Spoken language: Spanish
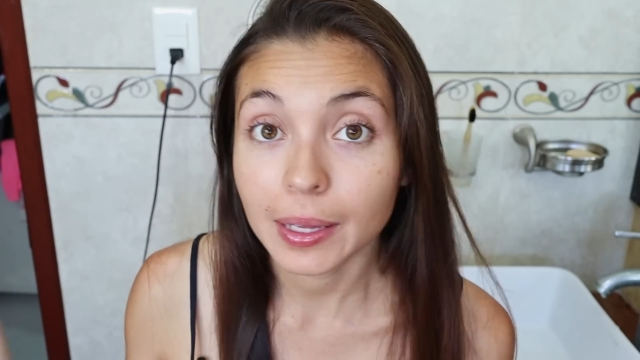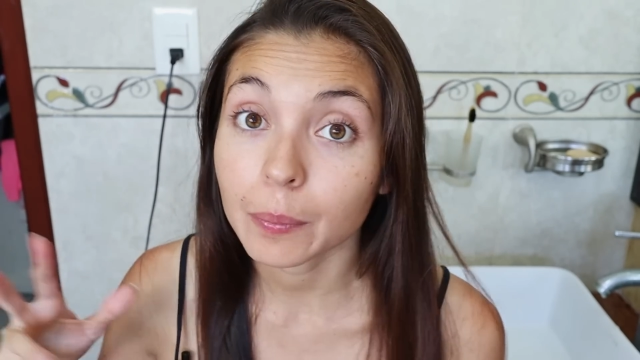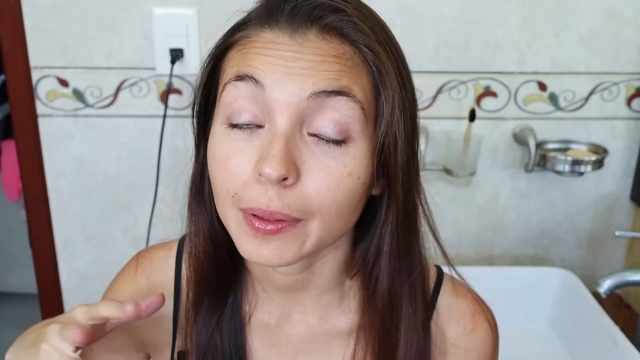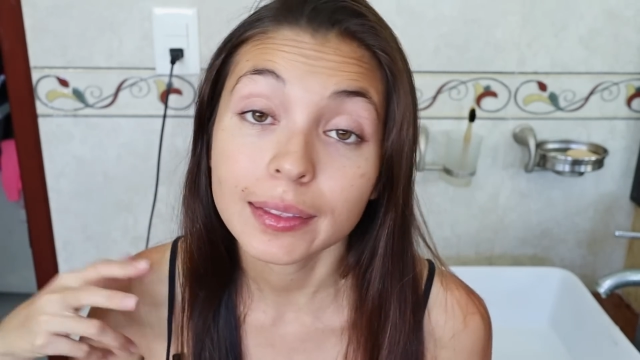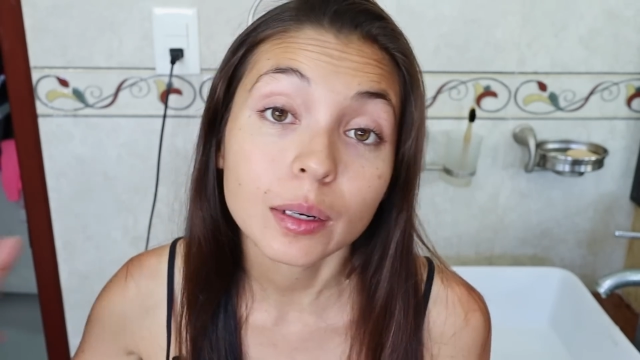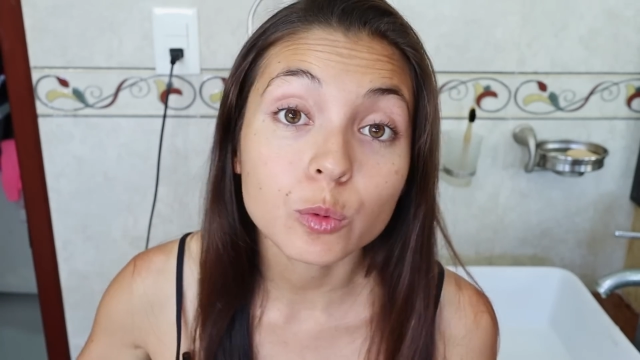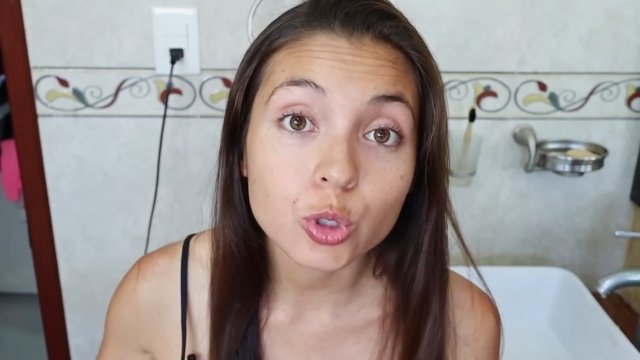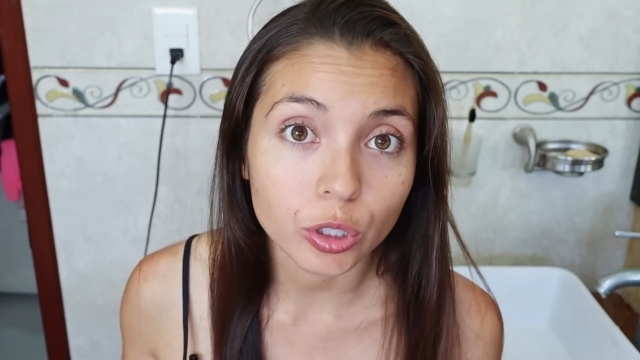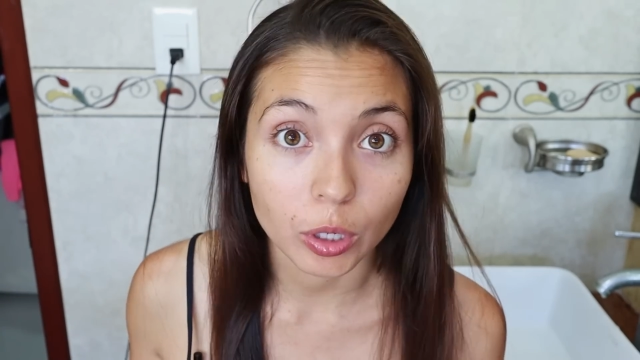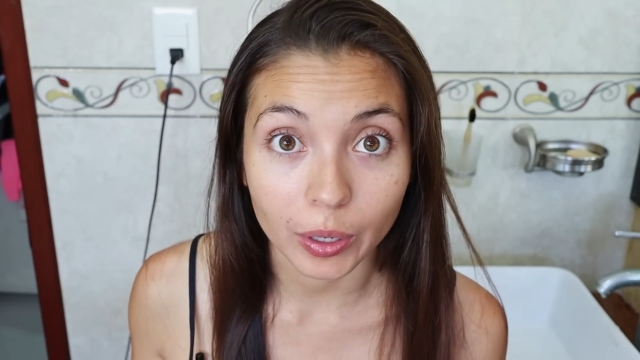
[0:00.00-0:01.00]
Va a depender
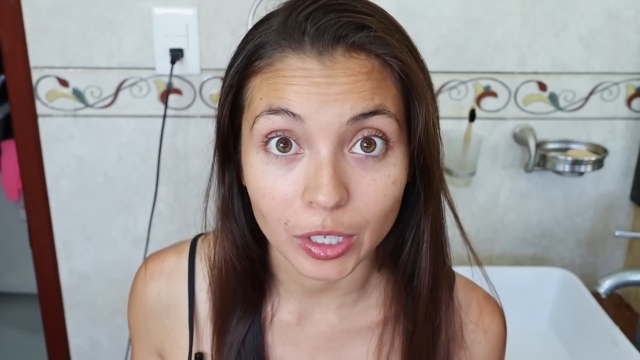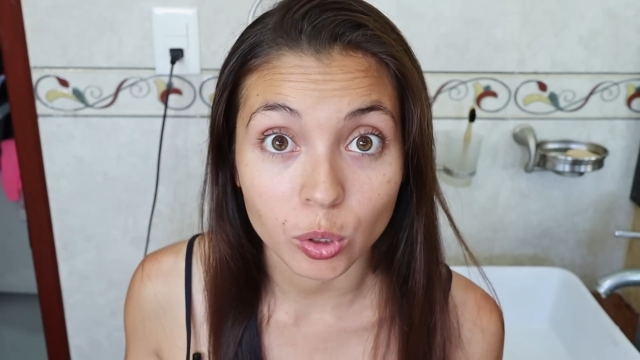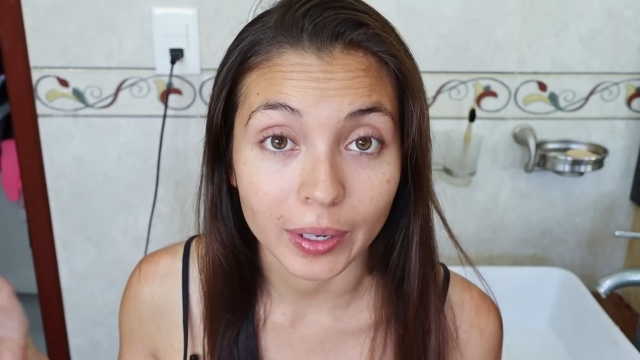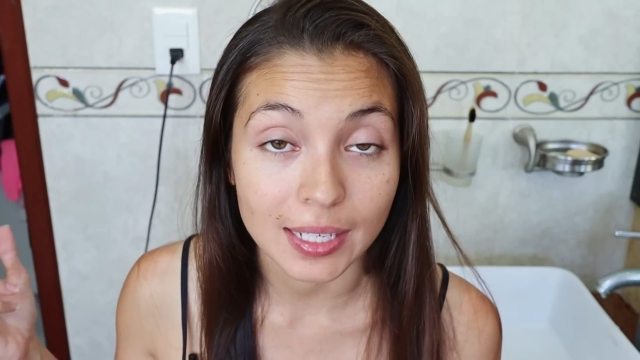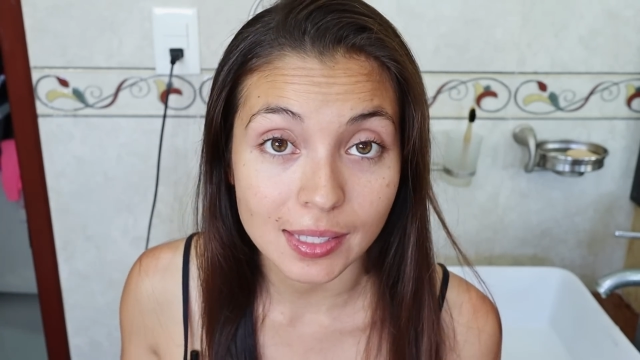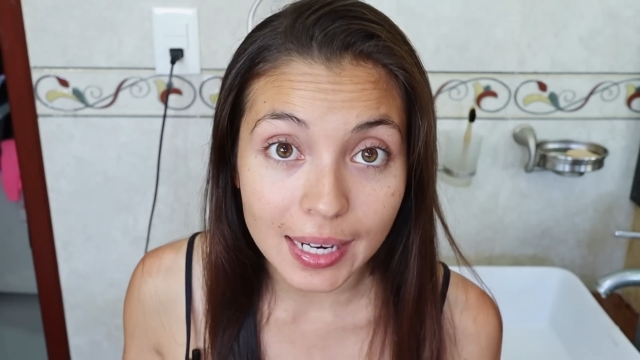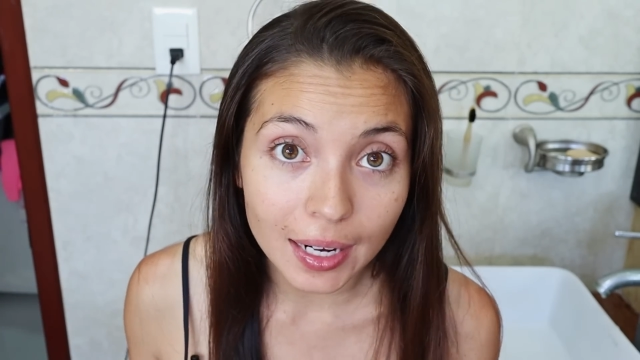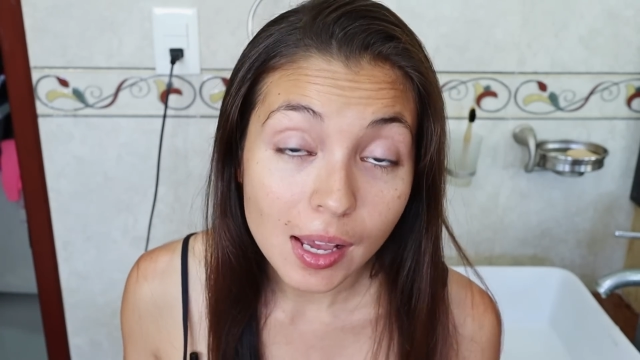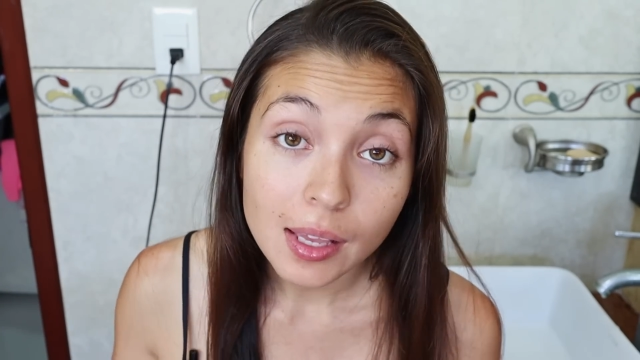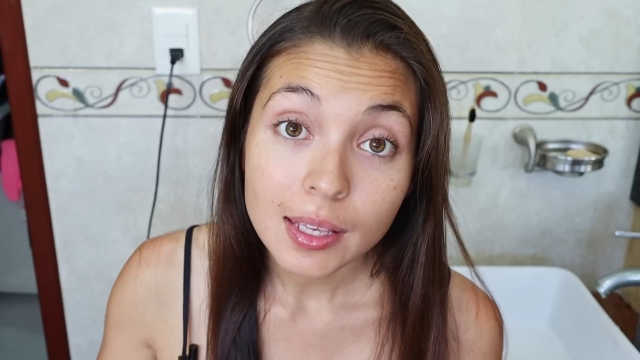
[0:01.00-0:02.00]
mucho de lo que yo vaya a
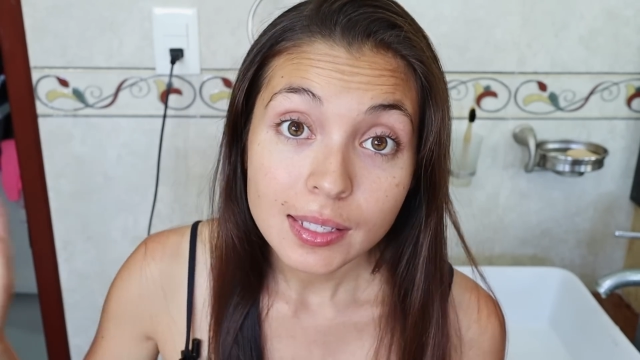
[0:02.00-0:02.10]
hacer,